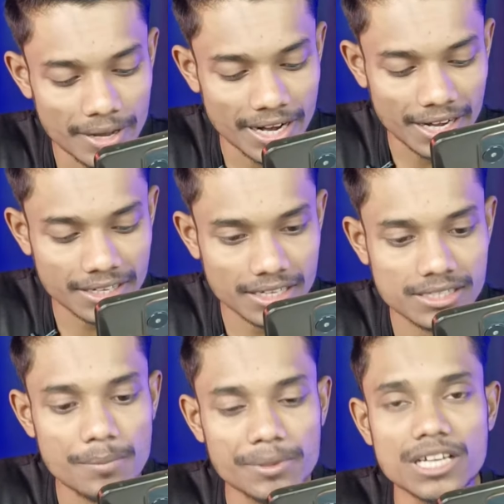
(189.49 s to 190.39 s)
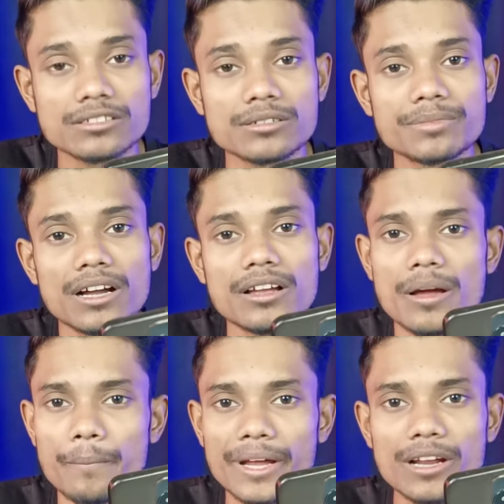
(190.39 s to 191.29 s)
मैंने एड कैश किया पचास रुपया
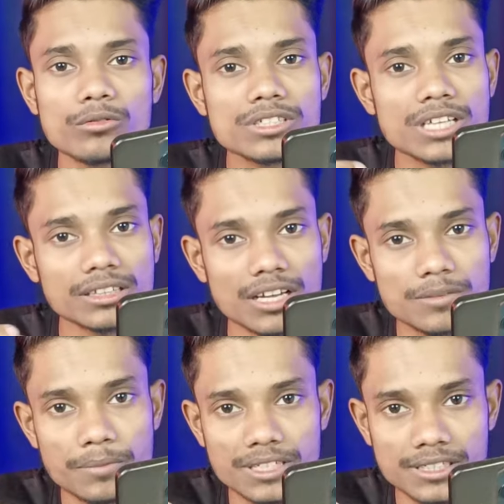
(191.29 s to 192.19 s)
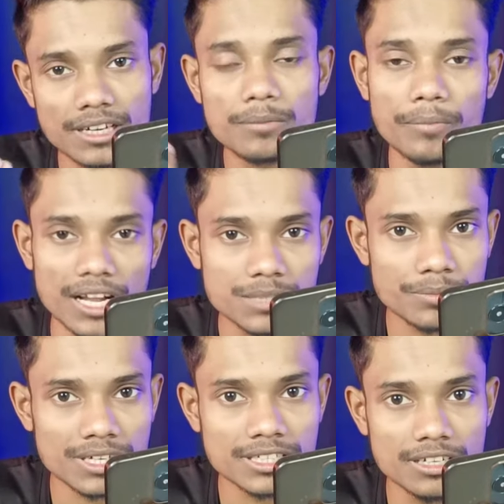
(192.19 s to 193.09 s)
मेरे को उसका दस परसेंट पाँच
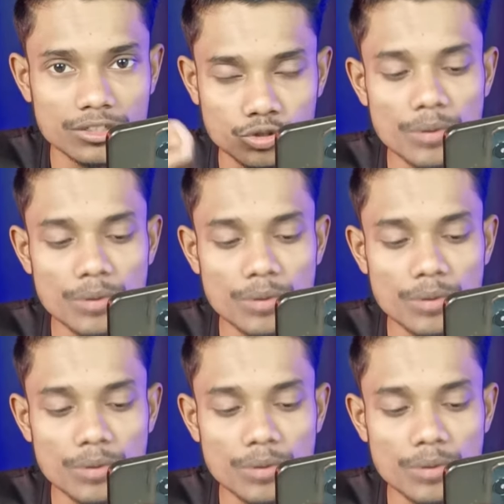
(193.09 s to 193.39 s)
परसेंट